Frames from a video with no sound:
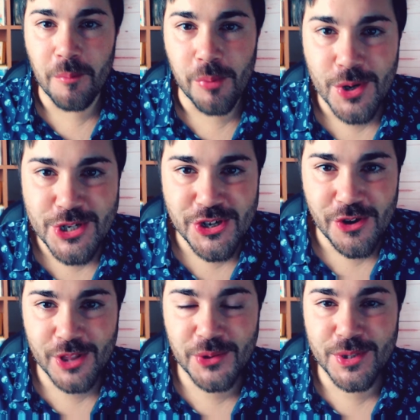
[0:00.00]

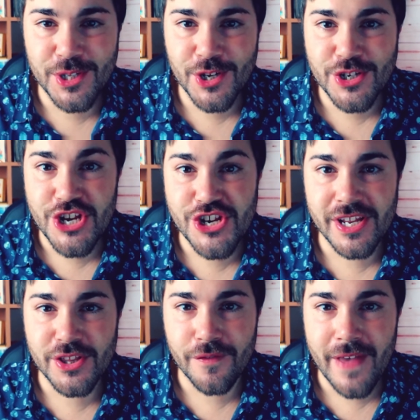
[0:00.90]
Buongiorno a tutti, oggi
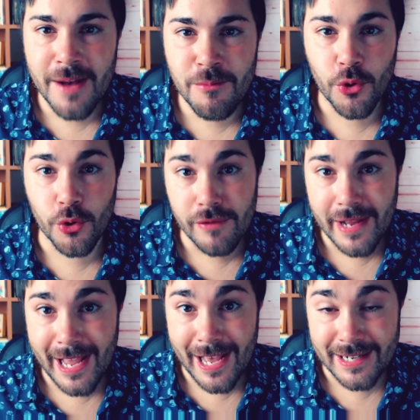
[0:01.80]
ci ritroviamo con
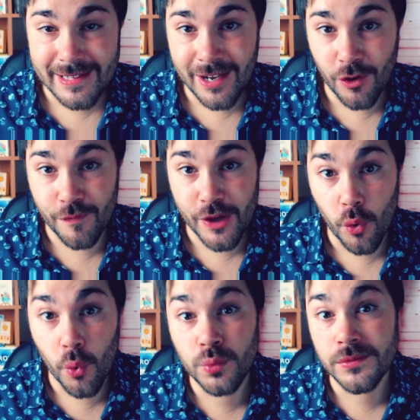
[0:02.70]
una carta,
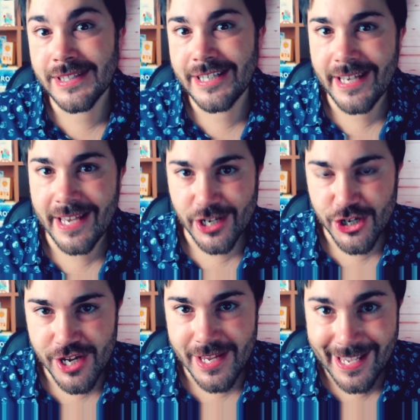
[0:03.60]
ovvero un
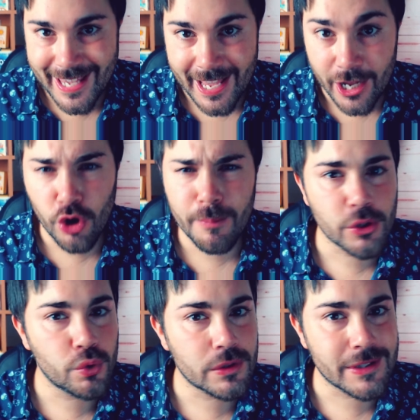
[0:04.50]
10, che
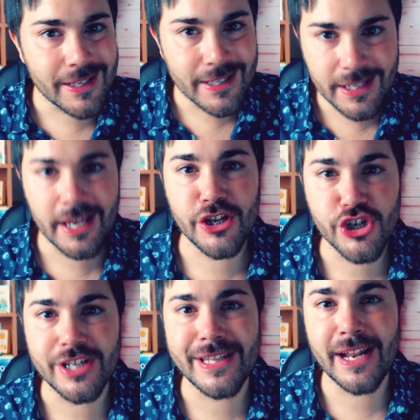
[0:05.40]
come tutti i
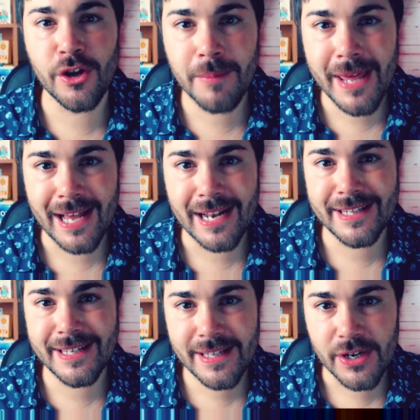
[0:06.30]
10 delle
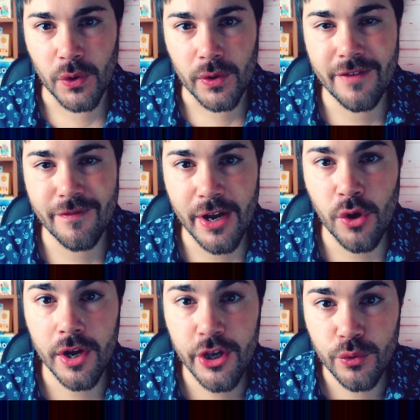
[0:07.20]
numerali dei tarocchi
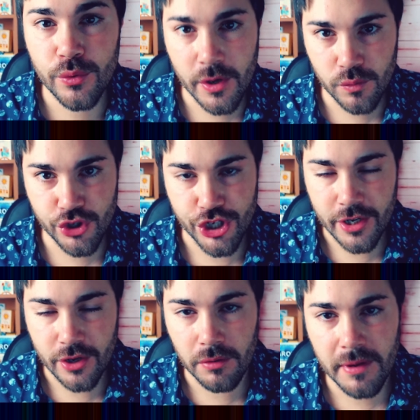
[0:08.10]
vanno a chiudere un
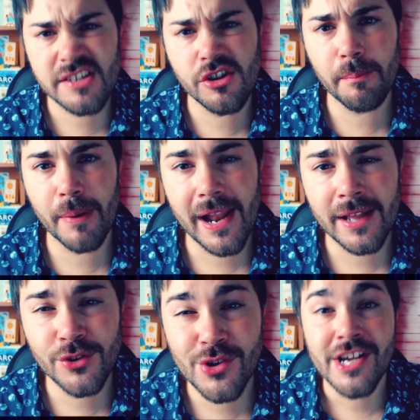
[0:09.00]
ciclo. E sto
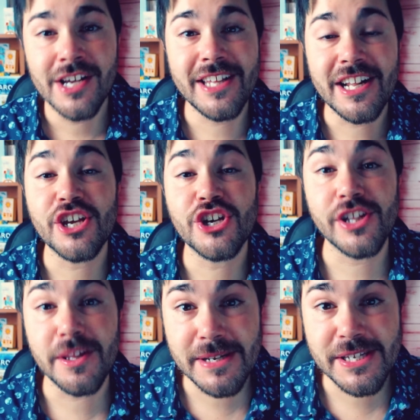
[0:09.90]
parlando del
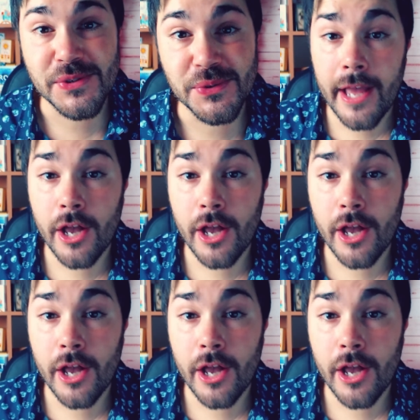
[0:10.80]
10 di bastoni.